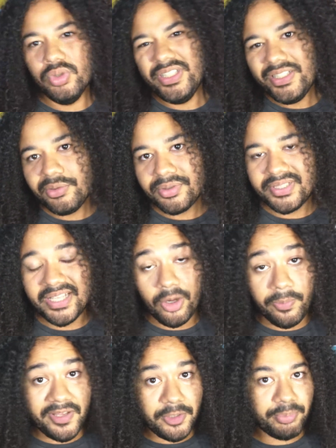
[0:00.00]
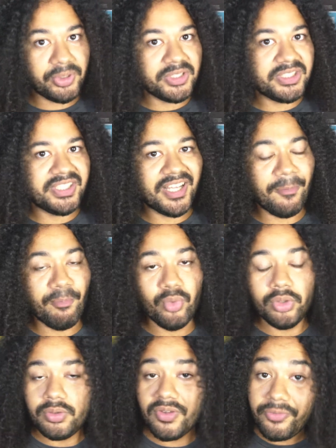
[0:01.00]
O Linux realmente pode estar
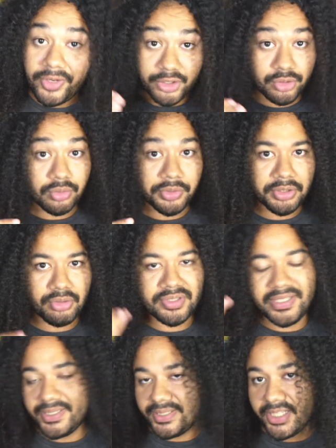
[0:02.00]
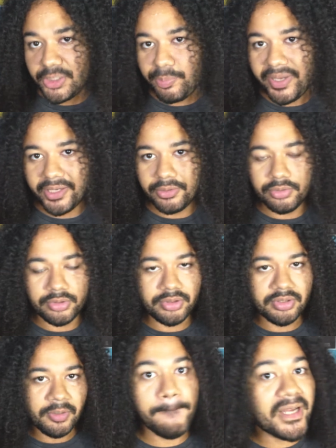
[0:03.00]
muito à frente do Windows nesses
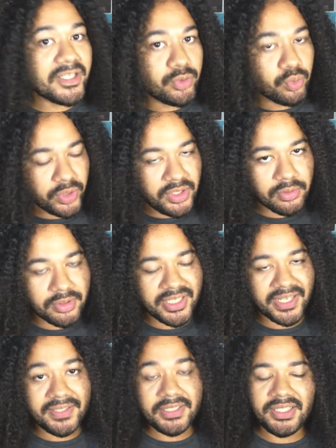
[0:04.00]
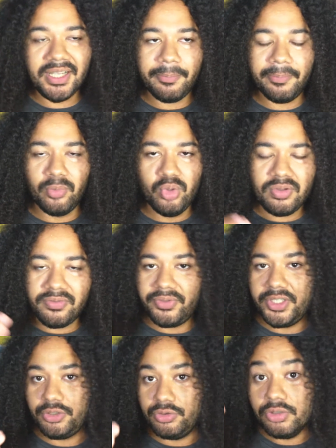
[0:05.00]
aspectos, mas o Windows ainda está muito à
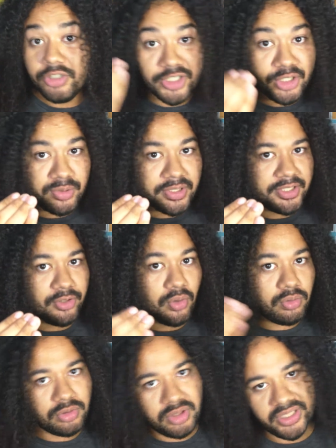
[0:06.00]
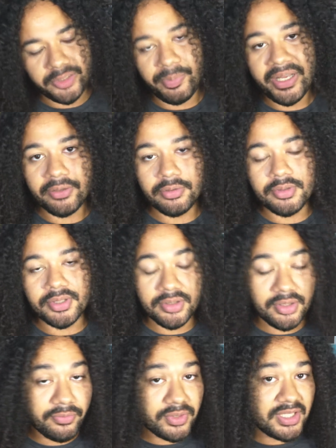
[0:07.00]
frente do Linux em outros aspectos,
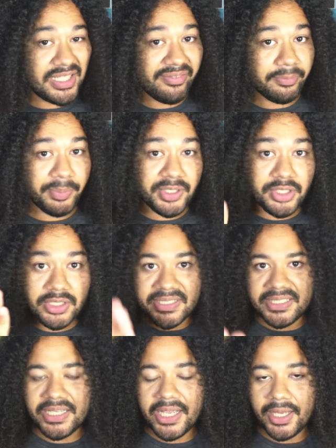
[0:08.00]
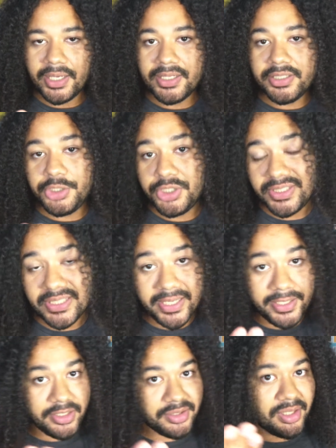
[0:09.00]
então você deve pesquisar antes de
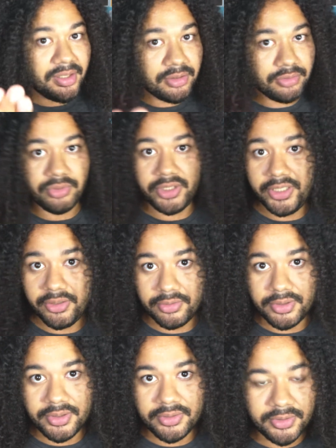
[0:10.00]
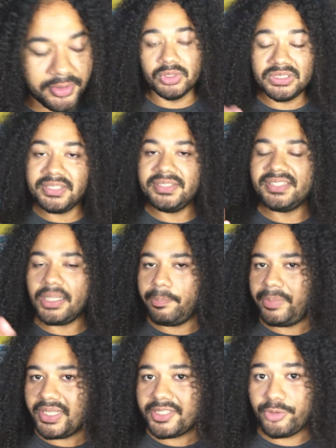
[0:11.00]
sair instalando o Linux. Você tem que
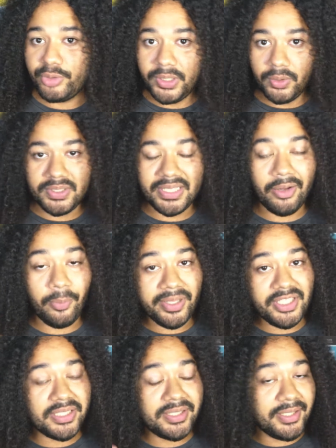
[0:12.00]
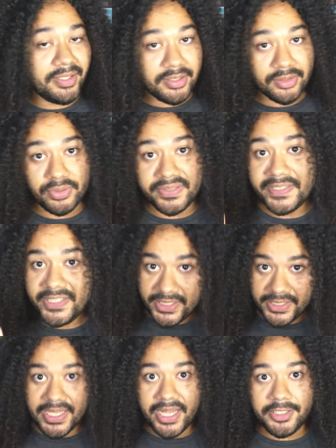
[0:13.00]
saber se o Linux realmente atende às suas
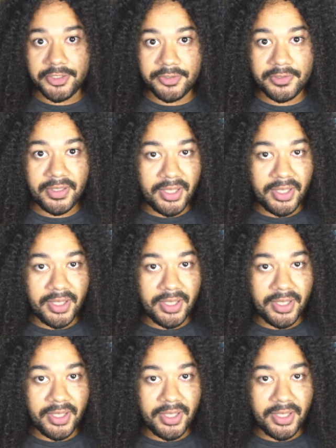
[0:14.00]
necessidades.